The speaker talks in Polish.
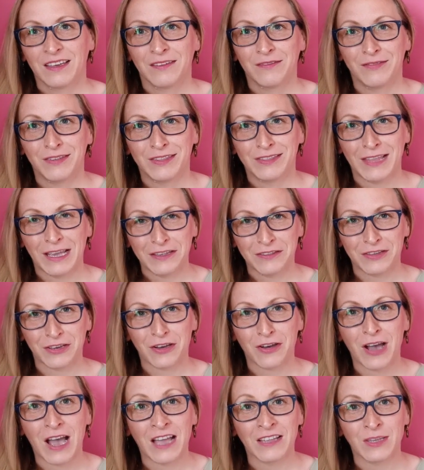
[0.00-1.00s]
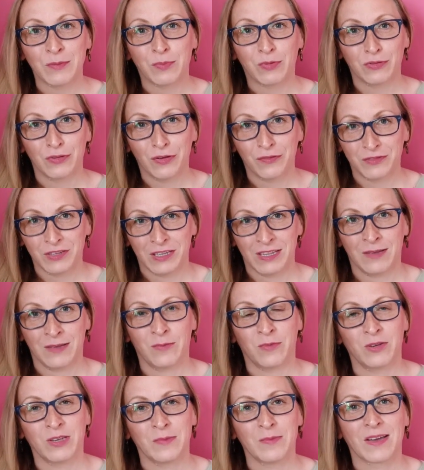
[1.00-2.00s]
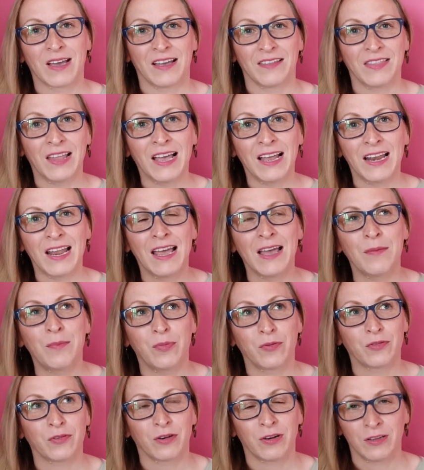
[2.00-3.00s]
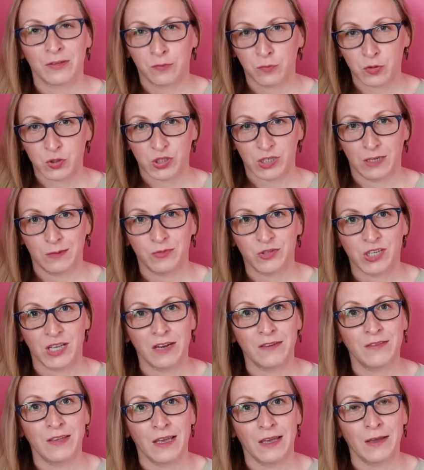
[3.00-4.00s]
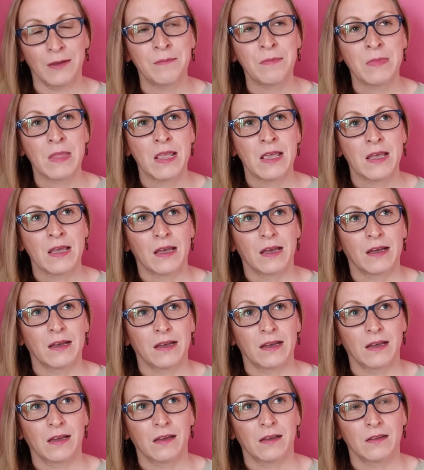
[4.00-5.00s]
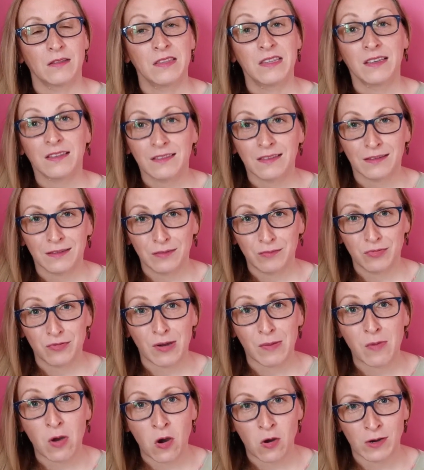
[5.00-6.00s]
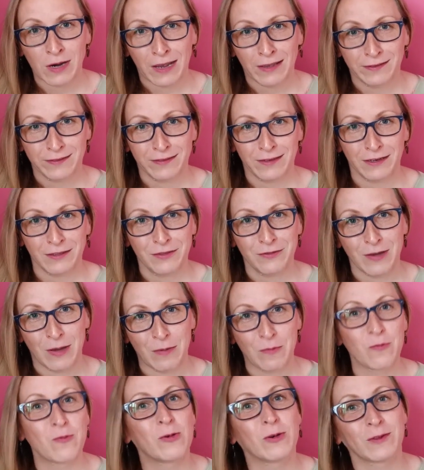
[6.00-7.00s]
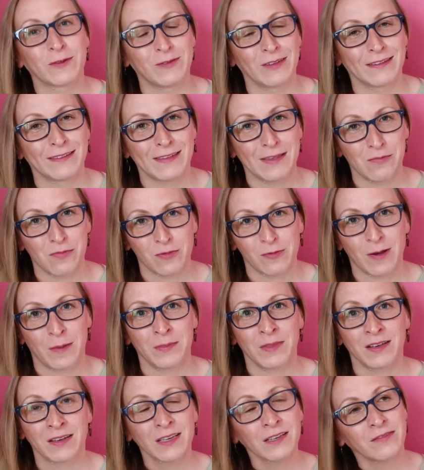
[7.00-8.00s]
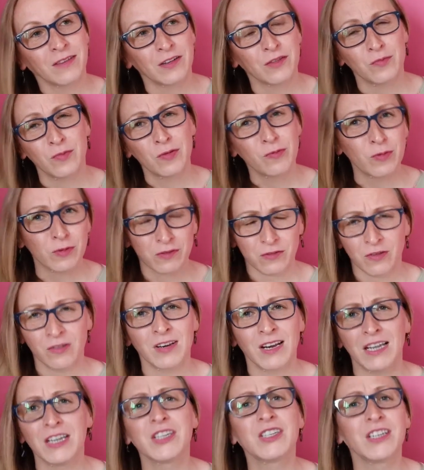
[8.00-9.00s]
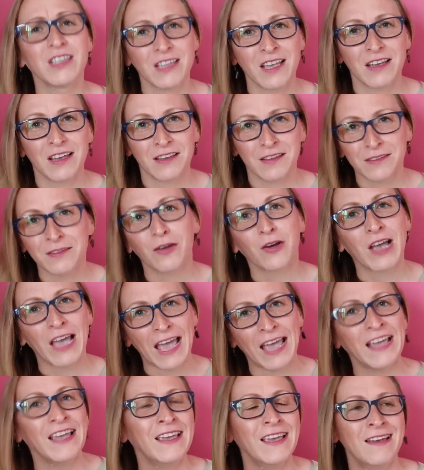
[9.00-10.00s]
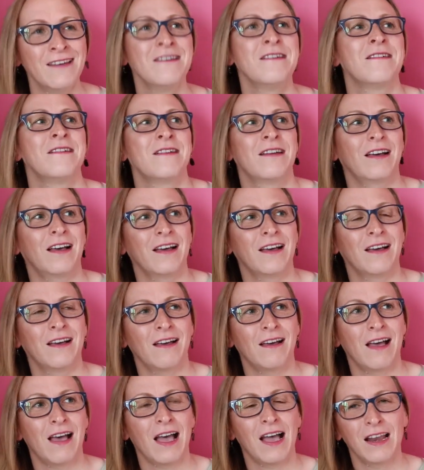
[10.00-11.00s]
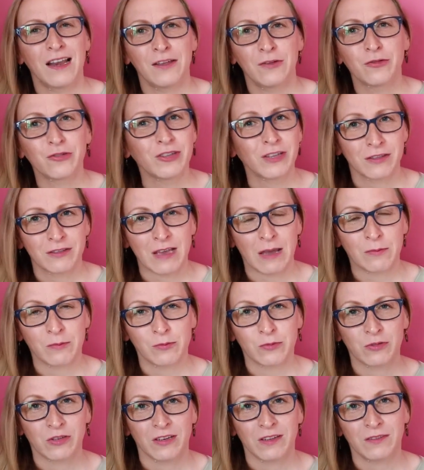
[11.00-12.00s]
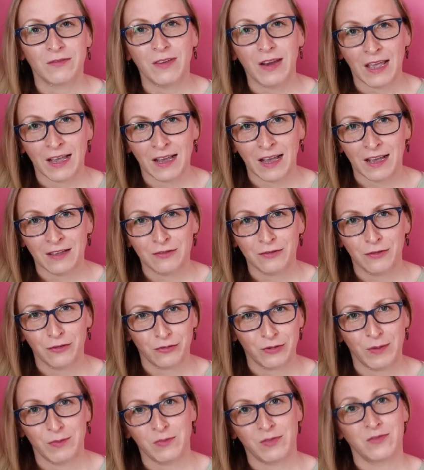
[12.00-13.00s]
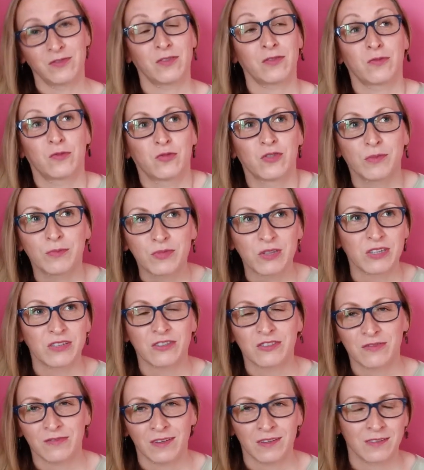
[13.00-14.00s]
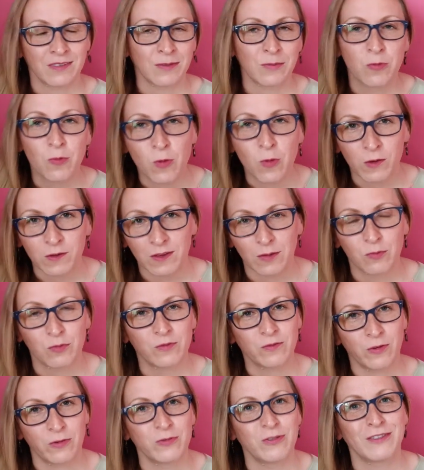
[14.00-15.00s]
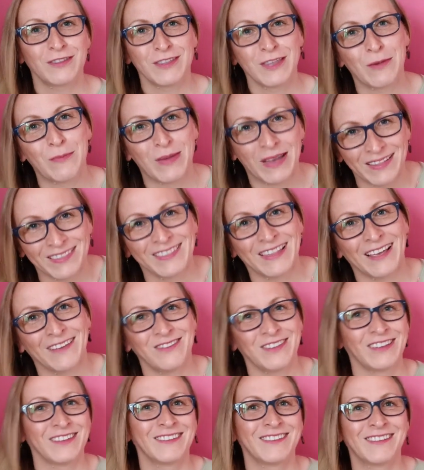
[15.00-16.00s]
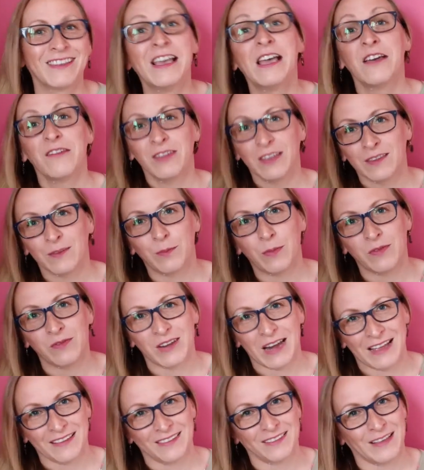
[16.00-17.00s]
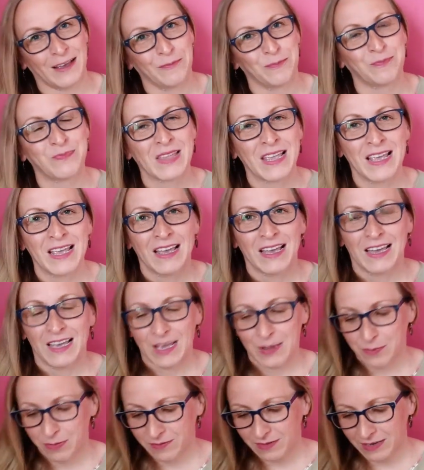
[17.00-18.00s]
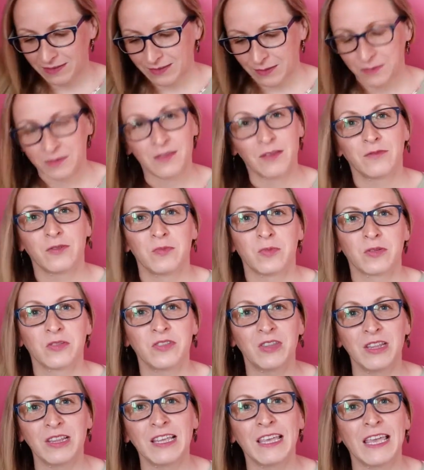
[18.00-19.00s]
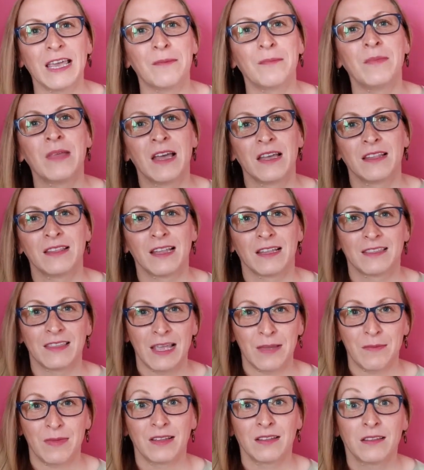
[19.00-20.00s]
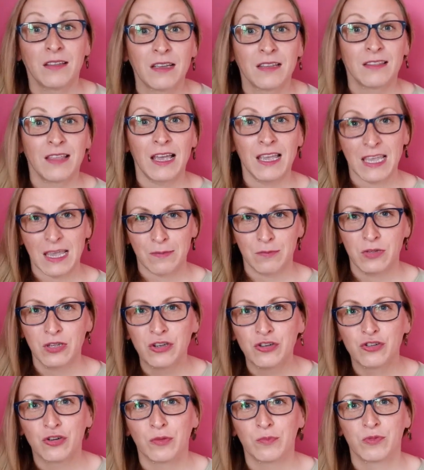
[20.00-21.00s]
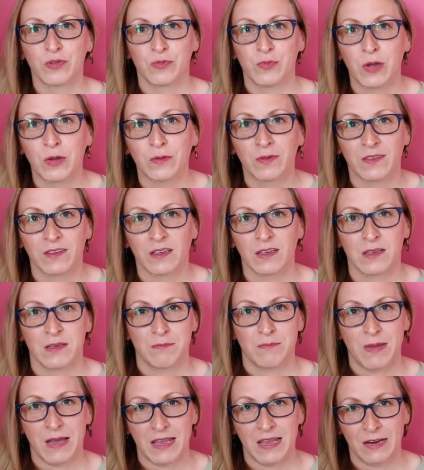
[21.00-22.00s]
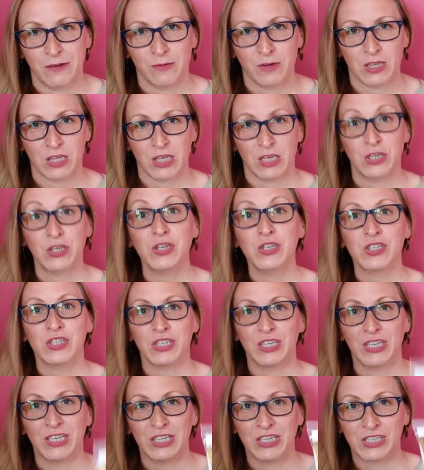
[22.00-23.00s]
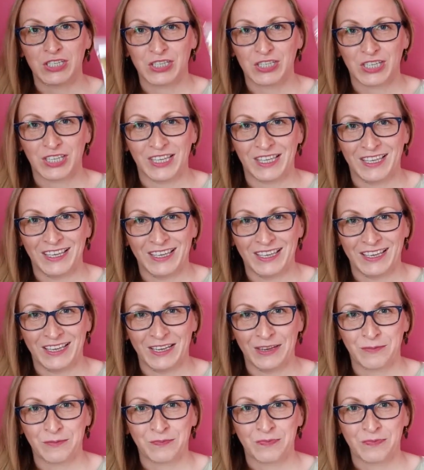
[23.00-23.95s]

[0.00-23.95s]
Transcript: Witajcie kochani ponownie na moim kanale po trochę dłuższej przerwie. E, niestety byłam chora i straciłam głos, więc nie mogłam nagrywać. Mój głos ciągle jeszcze nie jest ok, e, ale już nie chciałam dłużej zwlekać. Doszłam do wniosku, że przecież Was tym głosem uwodzić nie będę, więc, więc powracam. E, powracam z nowym odcinkiem na temat tajemniczo brzmiących pereł księżniczki.